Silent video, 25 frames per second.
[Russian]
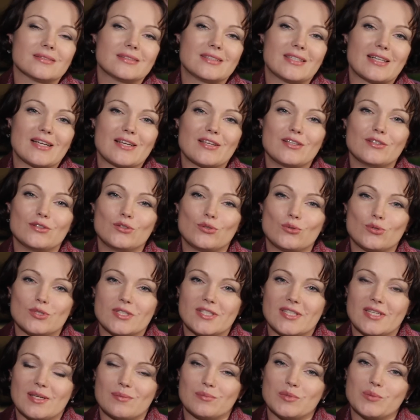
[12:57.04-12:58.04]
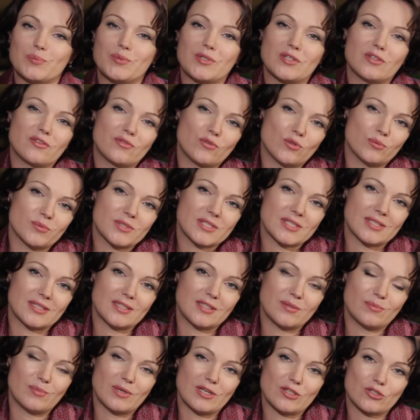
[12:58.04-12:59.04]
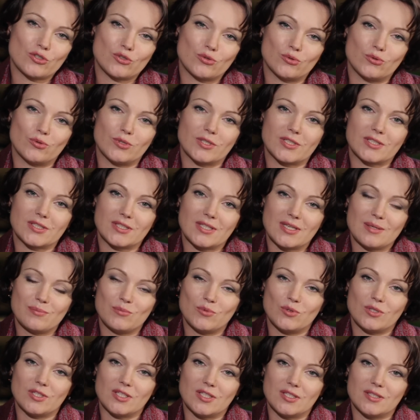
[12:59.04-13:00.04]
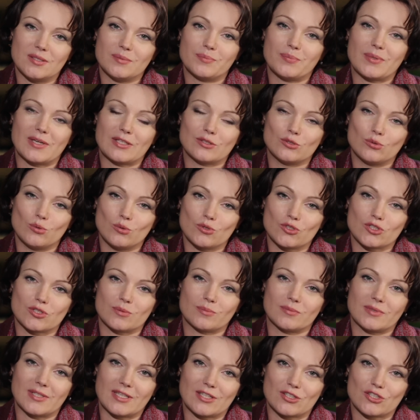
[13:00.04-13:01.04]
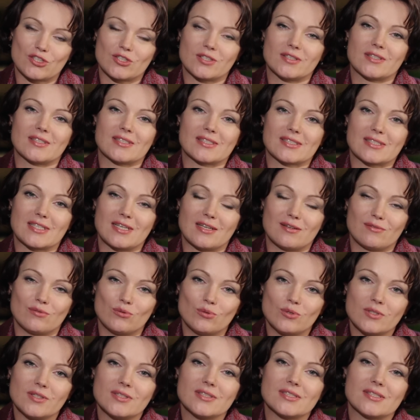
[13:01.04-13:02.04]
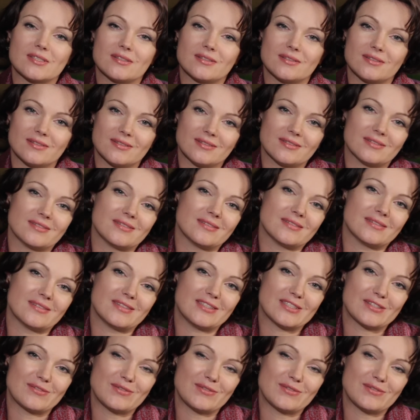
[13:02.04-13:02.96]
Дорогие друзья, мы прервемся на небольшую рекламу и продолжим наш разговор с э,